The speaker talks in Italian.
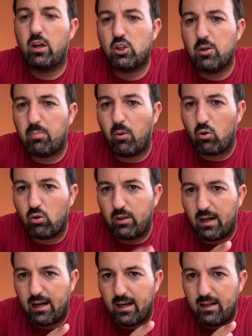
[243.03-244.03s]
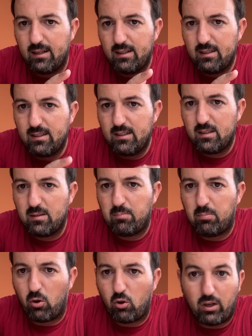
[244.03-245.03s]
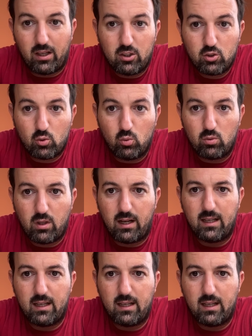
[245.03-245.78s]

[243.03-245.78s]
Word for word: c'è poco da, poco da discutere,